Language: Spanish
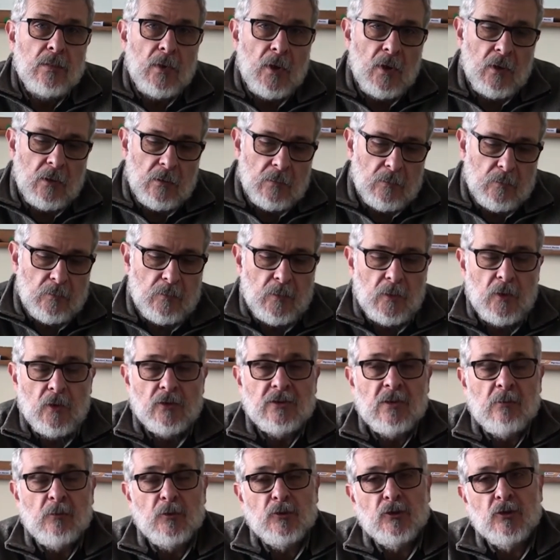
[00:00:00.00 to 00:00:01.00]
eh,
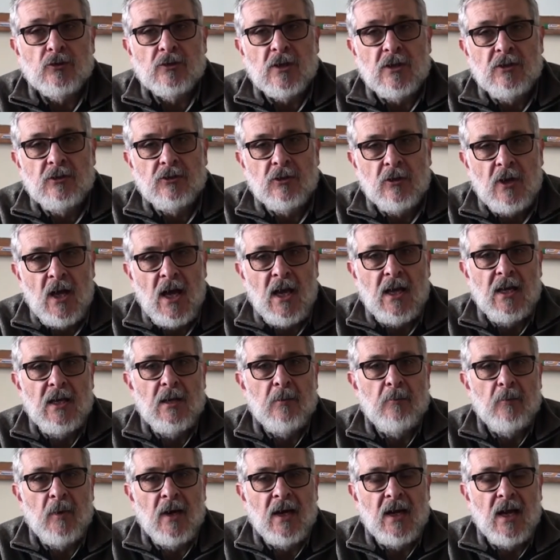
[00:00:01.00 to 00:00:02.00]
los apoyos
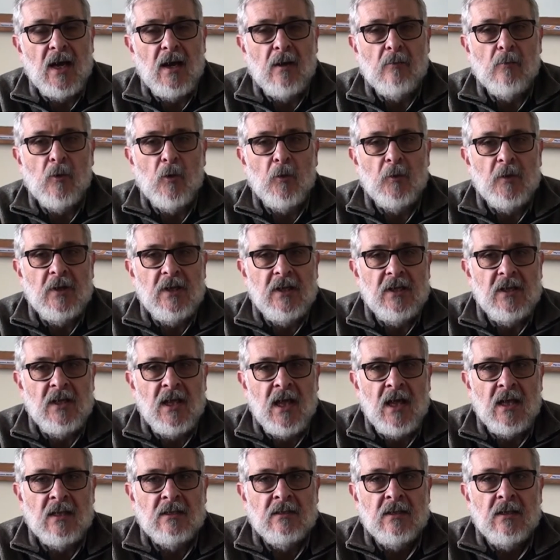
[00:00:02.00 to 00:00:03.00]
adicionales para
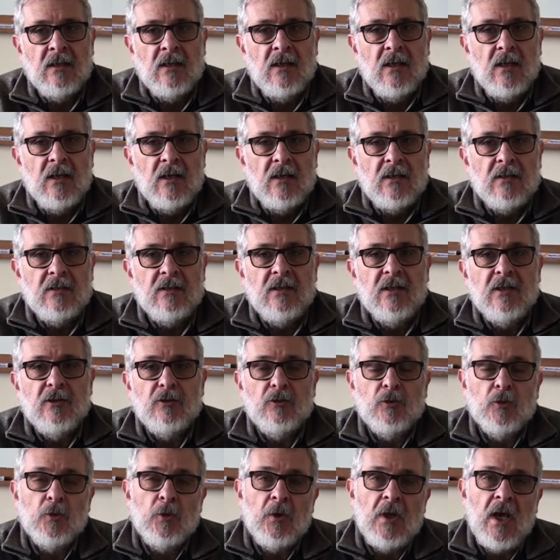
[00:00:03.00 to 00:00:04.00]
movilidad de
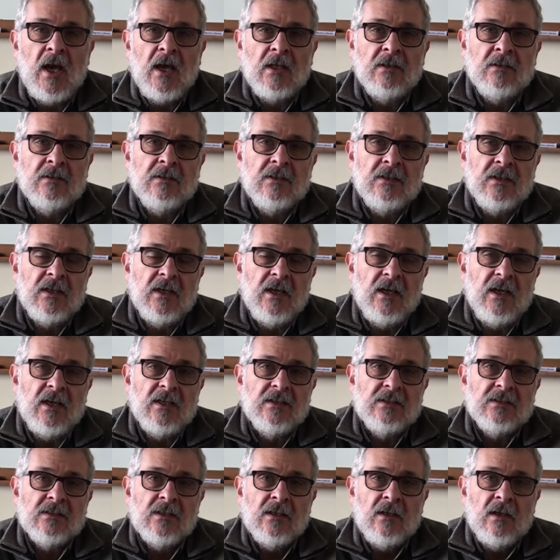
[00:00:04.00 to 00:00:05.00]

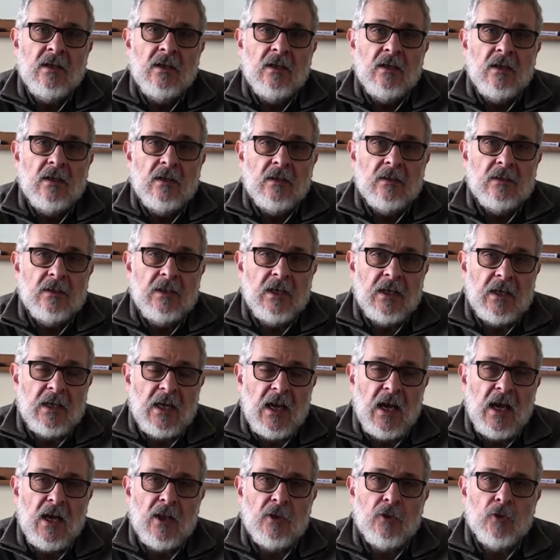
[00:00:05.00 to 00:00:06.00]
estudiantes de
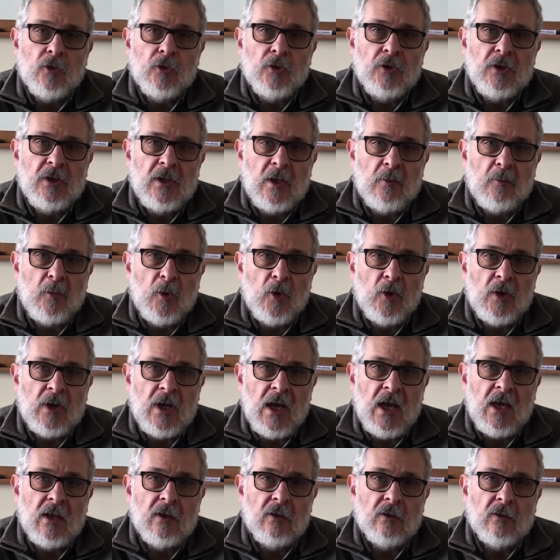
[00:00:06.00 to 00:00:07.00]
grado y de
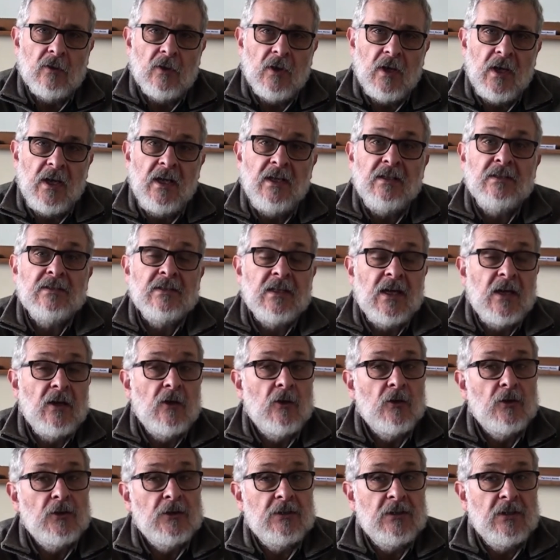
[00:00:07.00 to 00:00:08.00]
posgrado entre
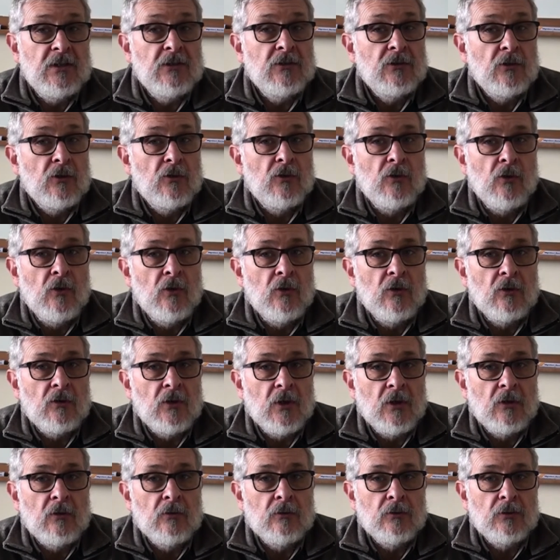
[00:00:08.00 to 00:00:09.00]
los distintos nodos
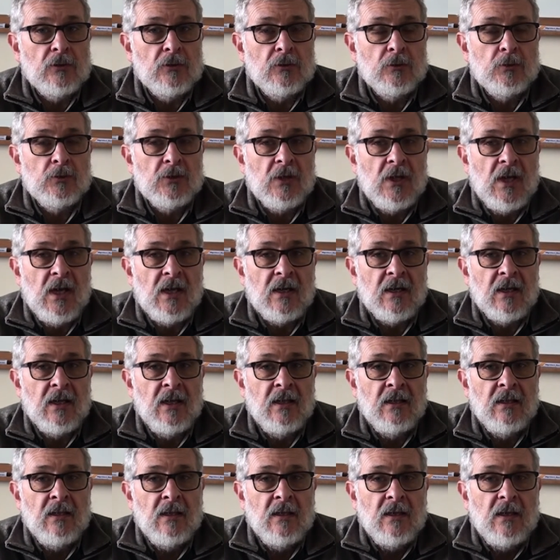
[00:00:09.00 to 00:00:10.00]
que constituye la
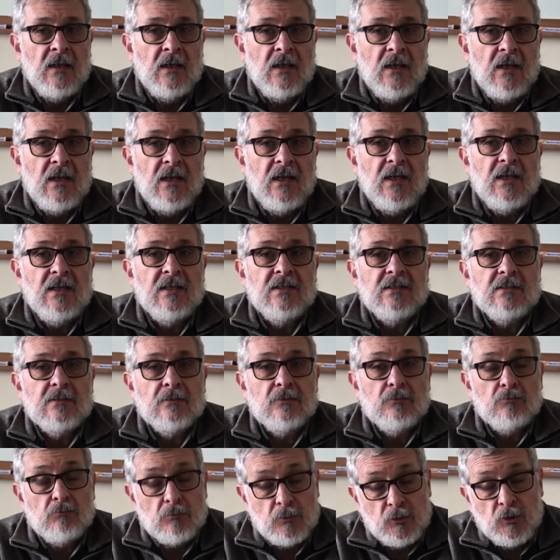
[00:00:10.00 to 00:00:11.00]
red
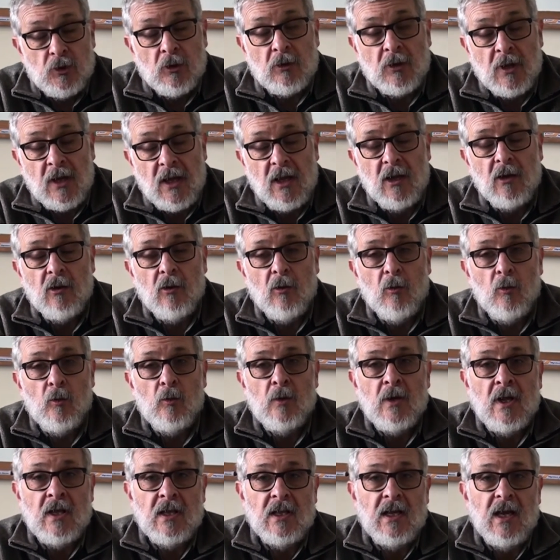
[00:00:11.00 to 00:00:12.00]
es, yo creo,
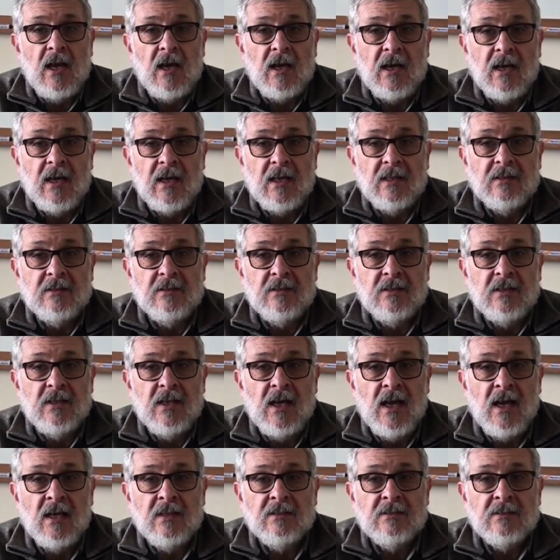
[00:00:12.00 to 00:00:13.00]
una de las
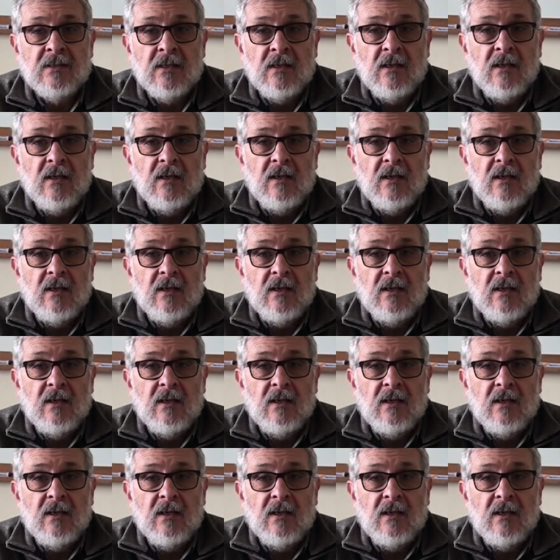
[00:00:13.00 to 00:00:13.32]
garantías